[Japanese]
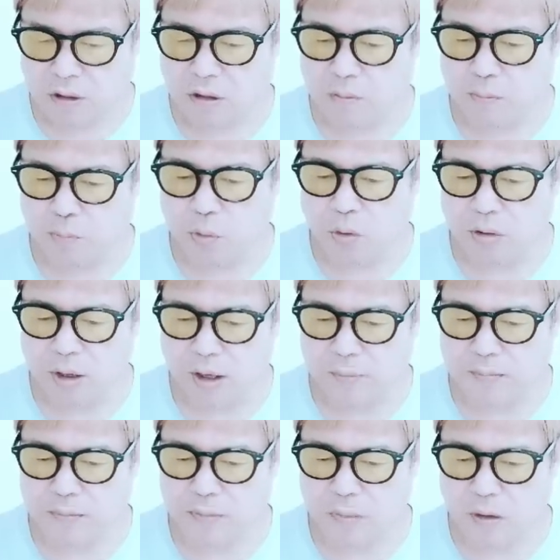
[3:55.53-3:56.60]
で、一方で、
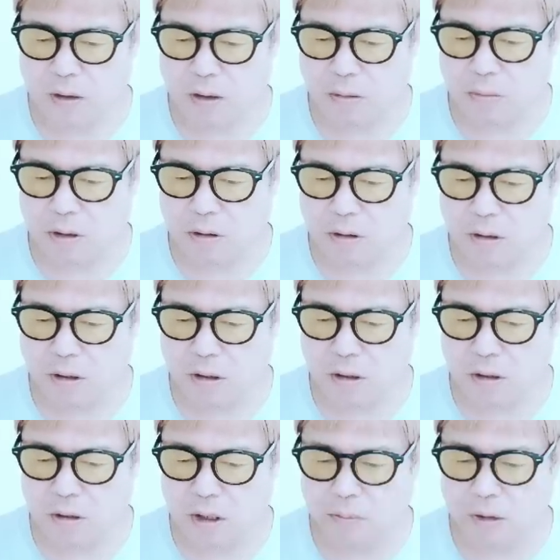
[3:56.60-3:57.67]
山田
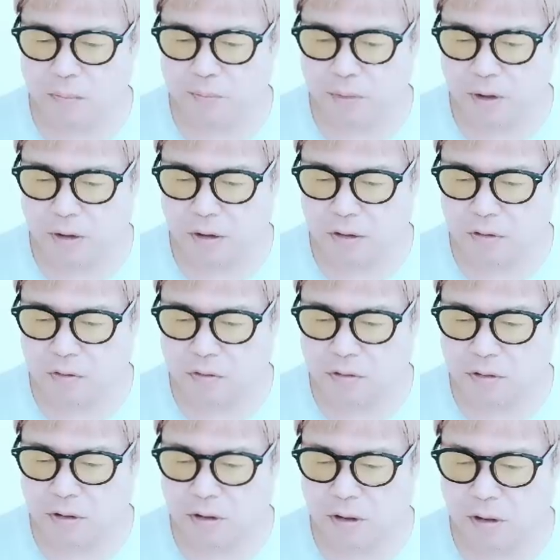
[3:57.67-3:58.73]
や山 P、そ
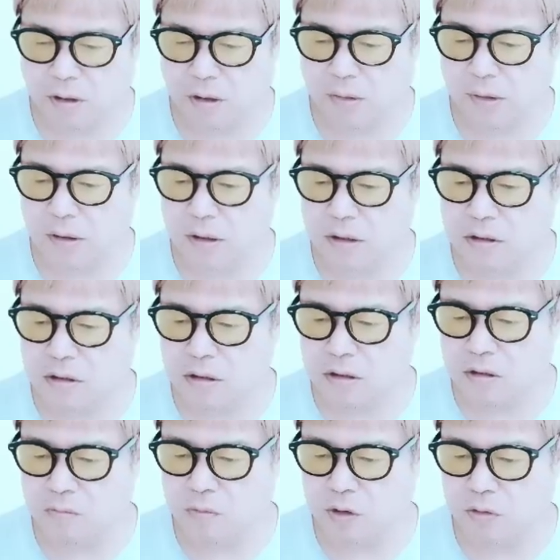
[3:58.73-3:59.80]
して宝は
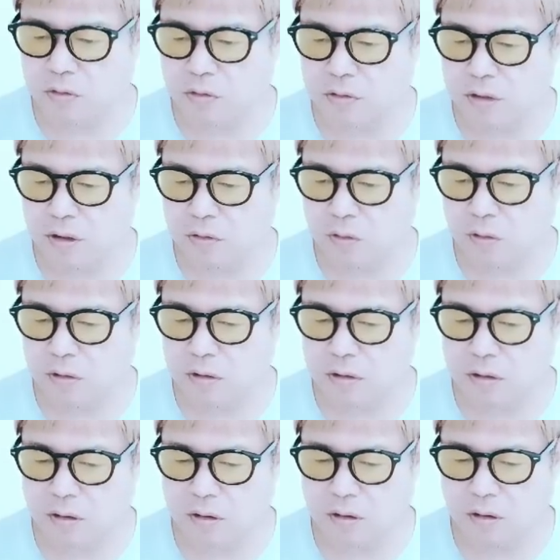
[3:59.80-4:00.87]
ガーシー人脈として取り出
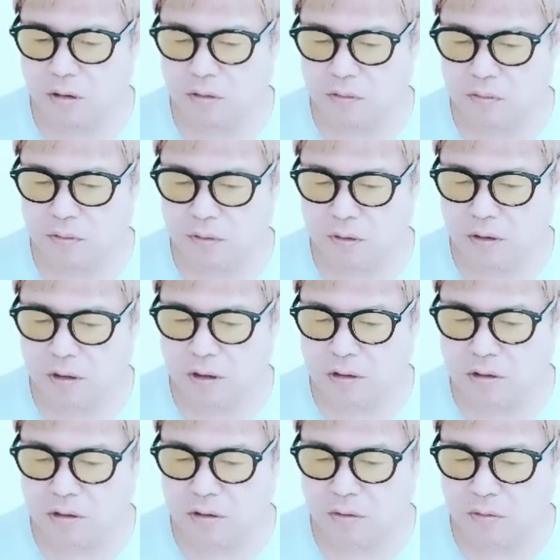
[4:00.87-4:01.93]
されている。
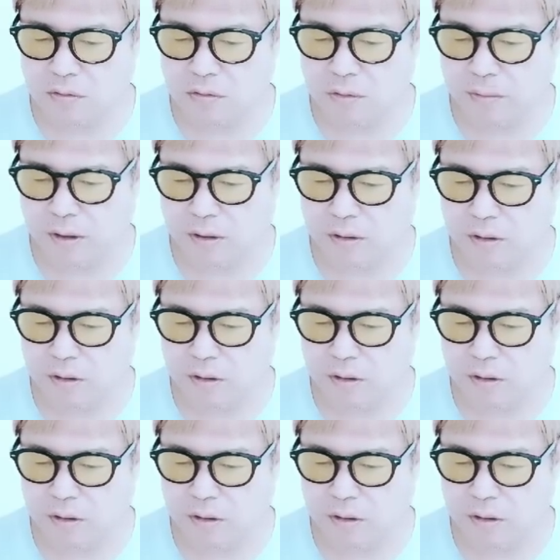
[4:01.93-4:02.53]
ガーシーといえば、